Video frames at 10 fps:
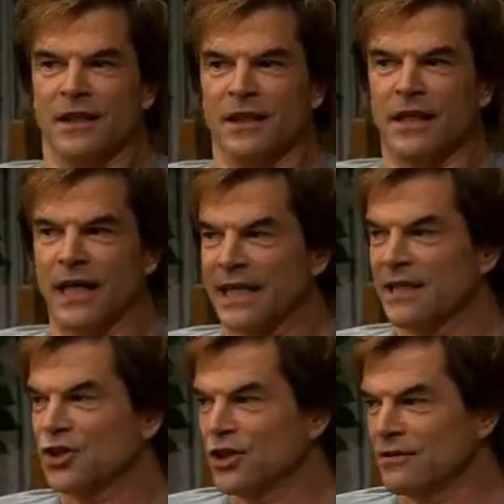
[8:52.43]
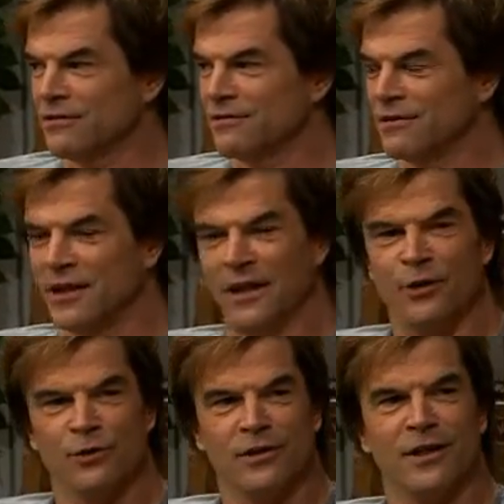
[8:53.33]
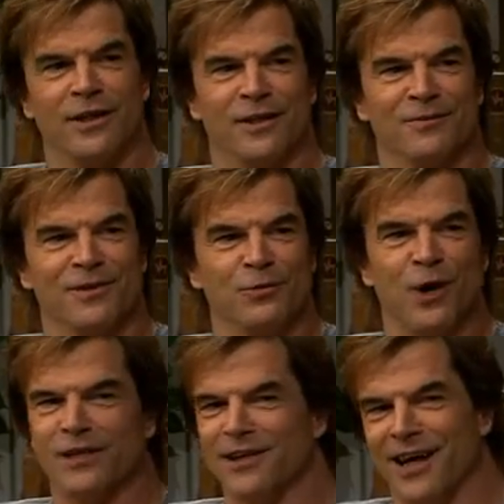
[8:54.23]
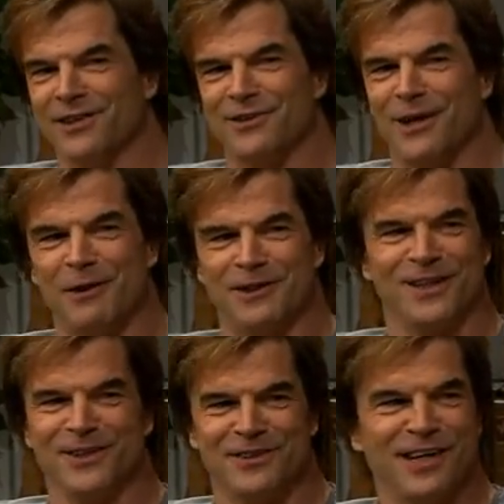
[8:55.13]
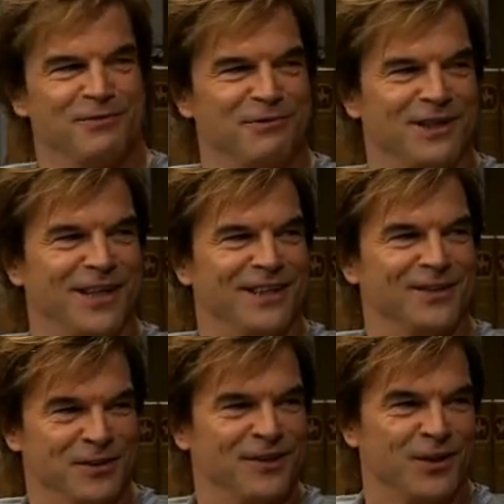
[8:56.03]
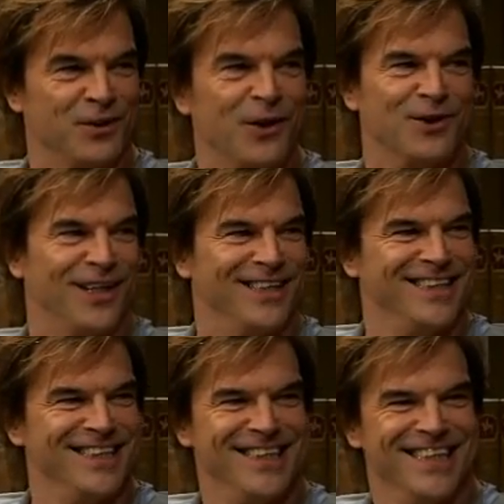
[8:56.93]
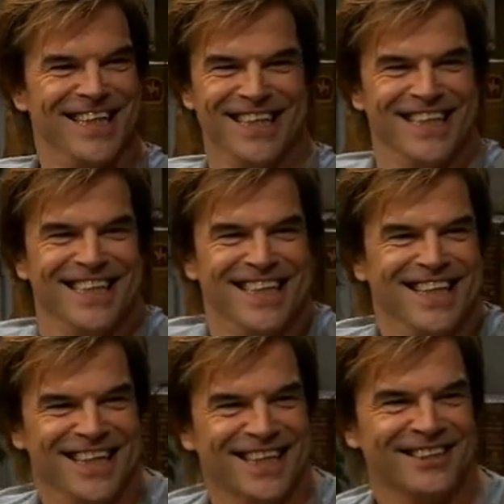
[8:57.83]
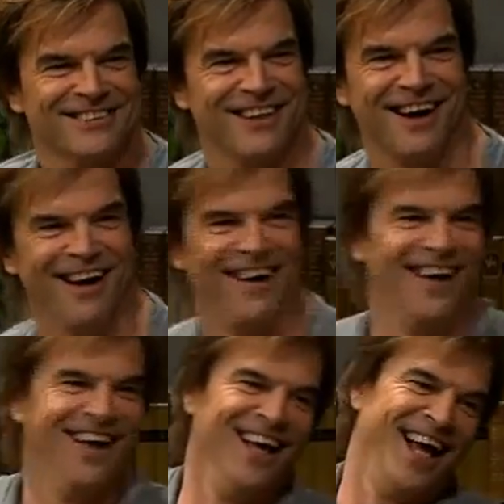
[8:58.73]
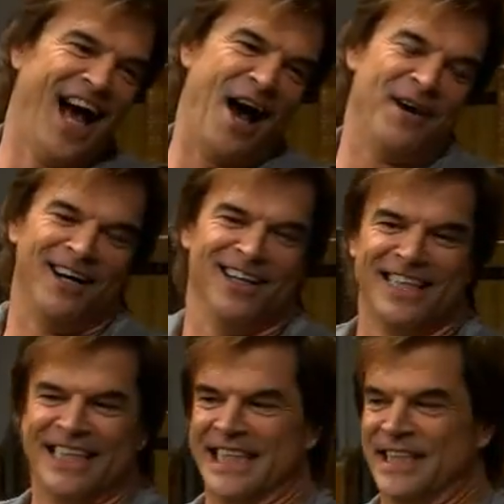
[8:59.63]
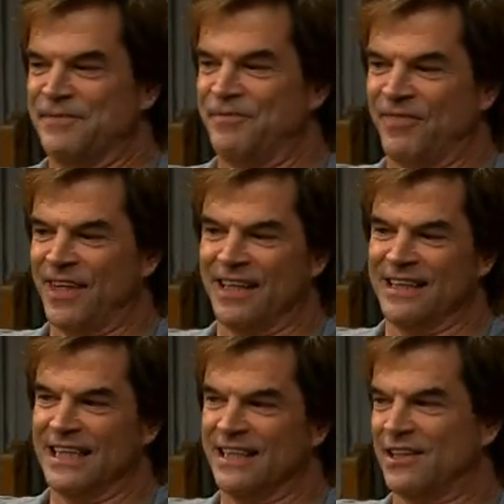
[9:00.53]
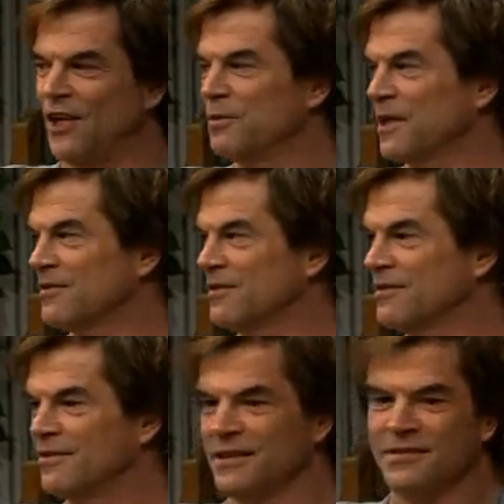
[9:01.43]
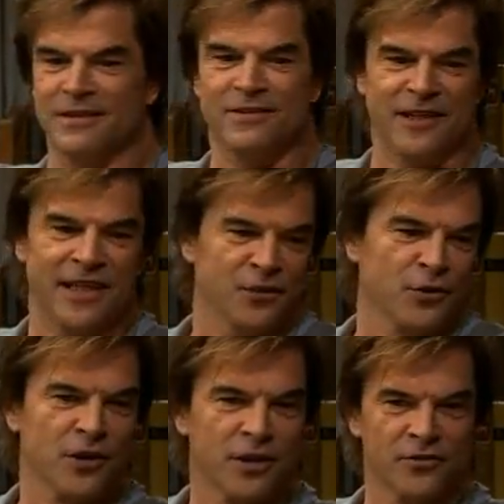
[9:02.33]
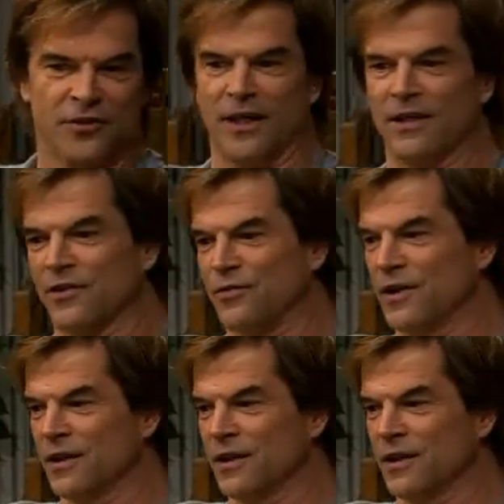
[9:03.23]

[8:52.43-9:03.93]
Äh, eigentlich schon seit eh und je. Nur hat der Arzt damals andere Sachen verteilt, unser Doktor. ja, ganz klar. Aber ähm, ich glaube, da ist jetzt nichts Ehrenrühriges dran, dass